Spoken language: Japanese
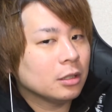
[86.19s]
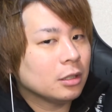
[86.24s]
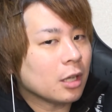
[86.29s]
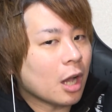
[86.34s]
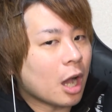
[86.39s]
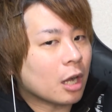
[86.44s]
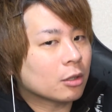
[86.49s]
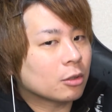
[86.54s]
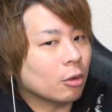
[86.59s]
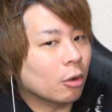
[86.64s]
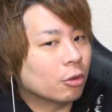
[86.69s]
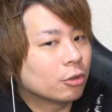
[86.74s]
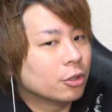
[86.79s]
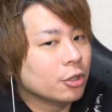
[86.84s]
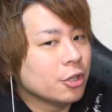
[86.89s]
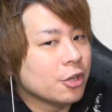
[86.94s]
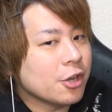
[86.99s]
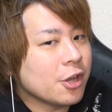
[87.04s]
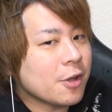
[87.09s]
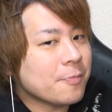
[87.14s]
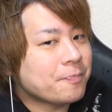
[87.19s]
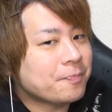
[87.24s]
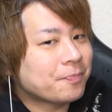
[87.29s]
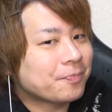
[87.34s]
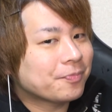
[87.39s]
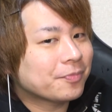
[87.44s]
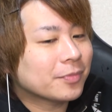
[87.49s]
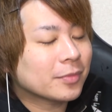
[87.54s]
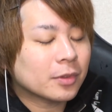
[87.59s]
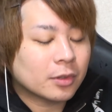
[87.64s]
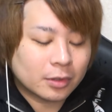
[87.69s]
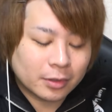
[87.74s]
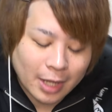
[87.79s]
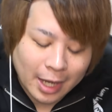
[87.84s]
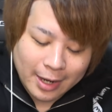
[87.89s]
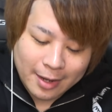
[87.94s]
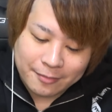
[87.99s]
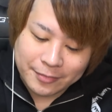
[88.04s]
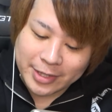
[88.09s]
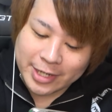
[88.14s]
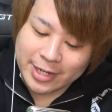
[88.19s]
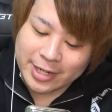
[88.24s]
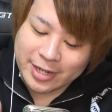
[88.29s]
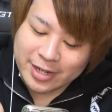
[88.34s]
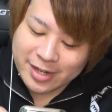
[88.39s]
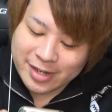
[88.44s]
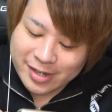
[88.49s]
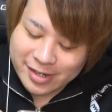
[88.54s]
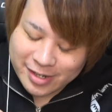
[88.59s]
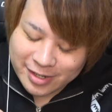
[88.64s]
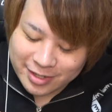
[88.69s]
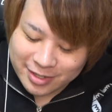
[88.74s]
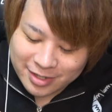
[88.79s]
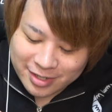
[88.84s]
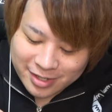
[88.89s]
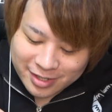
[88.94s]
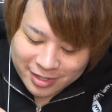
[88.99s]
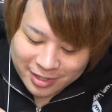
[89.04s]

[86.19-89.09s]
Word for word: 百億だらで